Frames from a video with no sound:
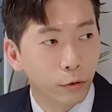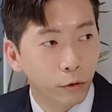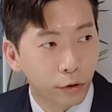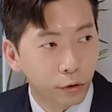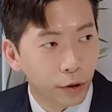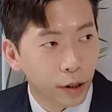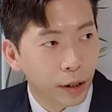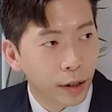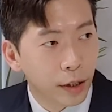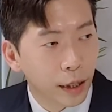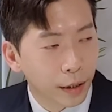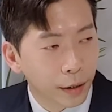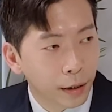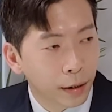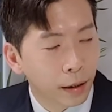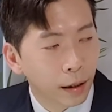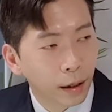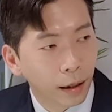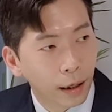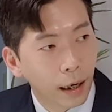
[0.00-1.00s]
줄 수 있지
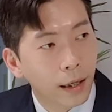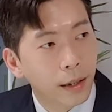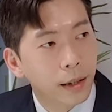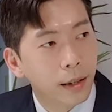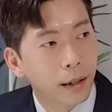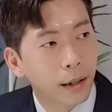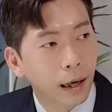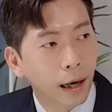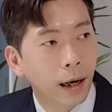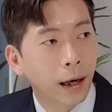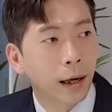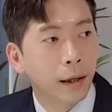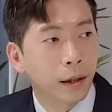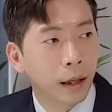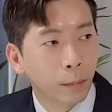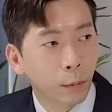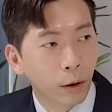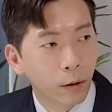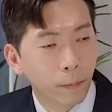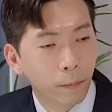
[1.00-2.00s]
않을까까지 가게
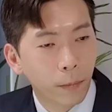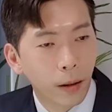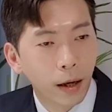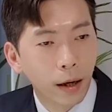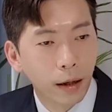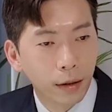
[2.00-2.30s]
되면